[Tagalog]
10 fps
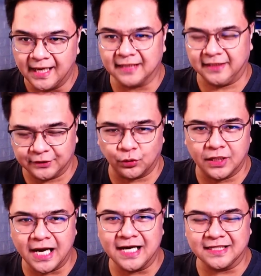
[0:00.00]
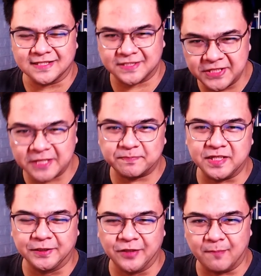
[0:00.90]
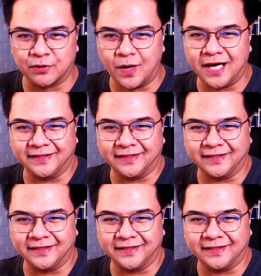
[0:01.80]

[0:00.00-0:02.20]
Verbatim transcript: At ito na nga ang sneak peek number 1.